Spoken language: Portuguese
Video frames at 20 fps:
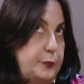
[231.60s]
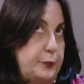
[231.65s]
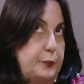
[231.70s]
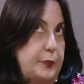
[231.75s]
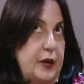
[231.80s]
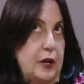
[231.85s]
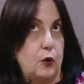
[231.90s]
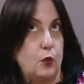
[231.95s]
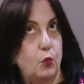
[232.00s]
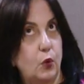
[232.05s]

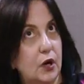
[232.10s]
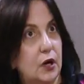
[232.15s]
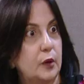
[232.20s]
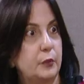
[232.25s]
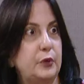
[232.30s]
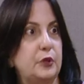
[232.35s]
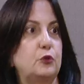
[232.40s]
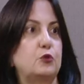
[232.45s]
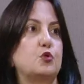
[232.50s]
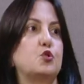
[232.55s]
pelo
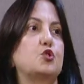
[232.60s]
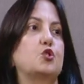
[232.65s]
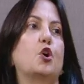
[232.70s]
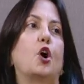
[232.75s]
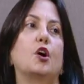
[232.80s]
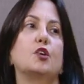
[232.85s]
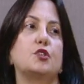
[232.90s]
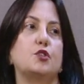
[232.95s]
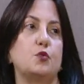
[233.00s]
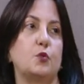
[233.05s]
âmbito
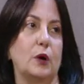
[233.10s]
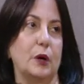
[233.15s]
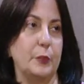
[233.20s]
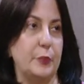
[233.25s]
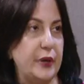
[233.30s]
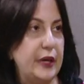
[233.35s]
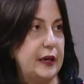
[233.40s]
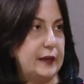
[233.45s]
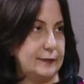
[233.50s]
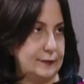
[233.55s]

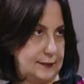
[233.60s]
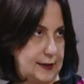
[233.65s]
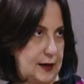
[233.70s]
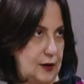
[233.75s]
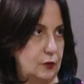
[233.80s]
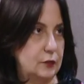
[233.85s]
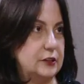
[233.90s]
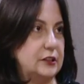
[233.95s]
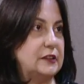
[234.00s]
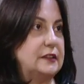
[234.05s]

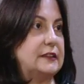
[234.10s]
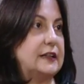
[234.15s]
socioambiental, né?